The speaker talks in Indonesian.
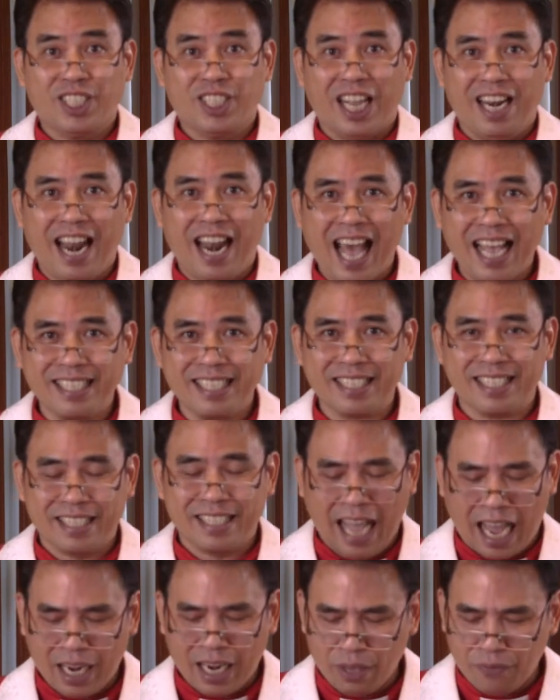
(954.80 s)
Jelas
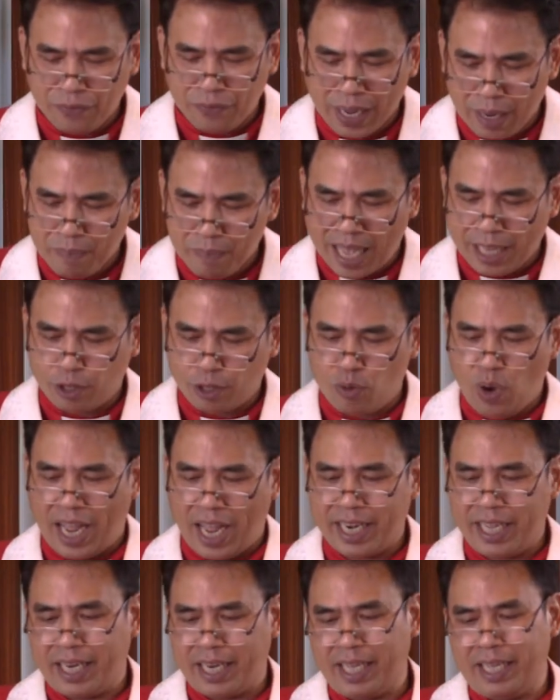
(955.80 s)
dari firman
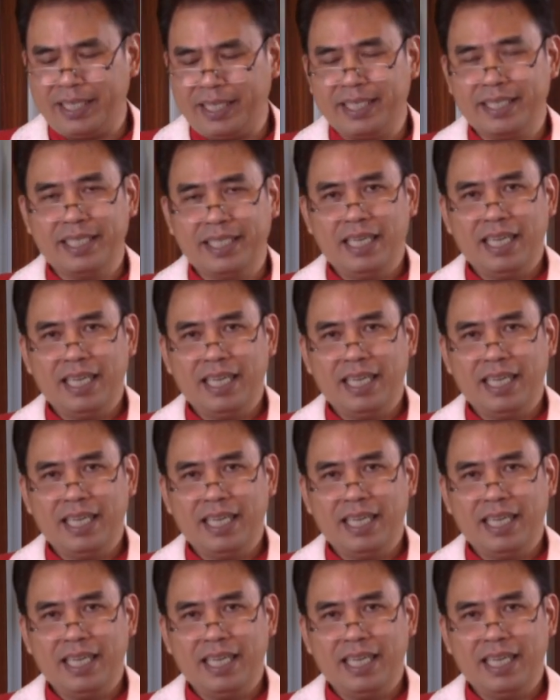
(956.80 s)
Tuhan ini,